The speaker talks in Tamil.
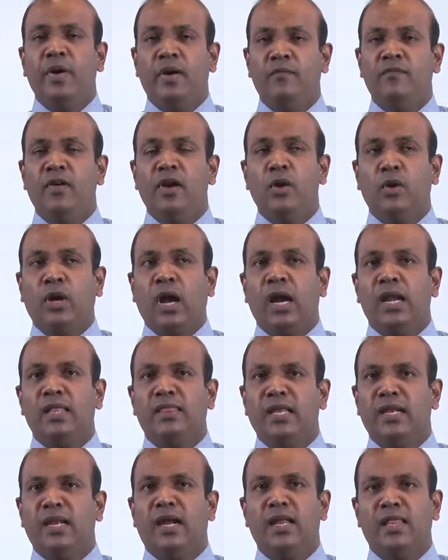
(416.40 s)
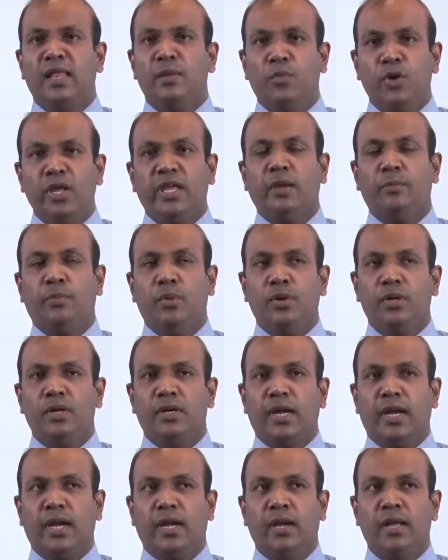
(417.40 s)
இவ்வளவு காலத்தில் நான் இதை முடிக்கப்
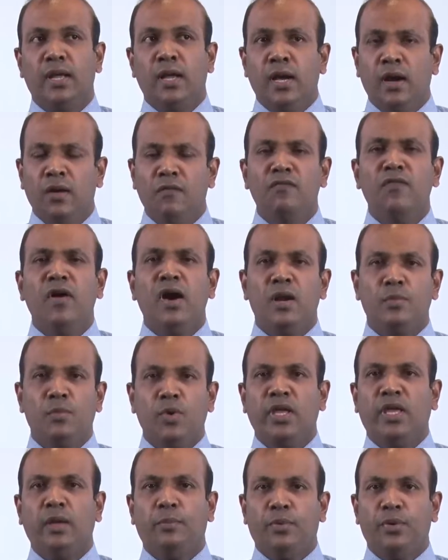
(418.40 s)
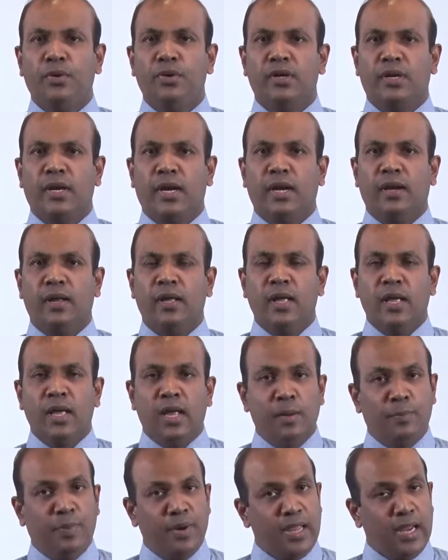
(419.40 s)
போகின்றேன் எவ்வாறு முடிக்கப் போகின்றேன்
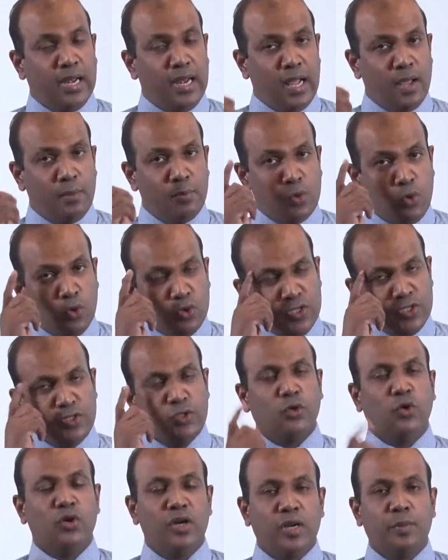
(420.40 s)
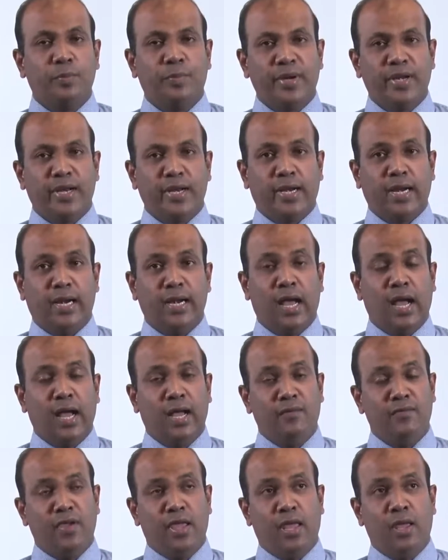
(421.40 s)
இப்படியெல்லாம் யோசித்துக் கொண்டிருப்பீர்கள்
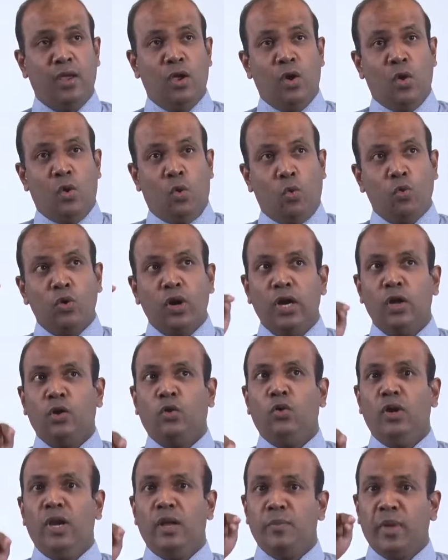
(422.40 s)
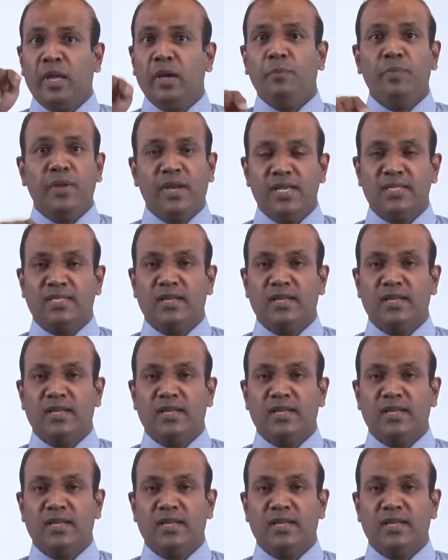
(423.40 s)
ஆகவே உங்களுக்குள்ள மிகப்பெரிய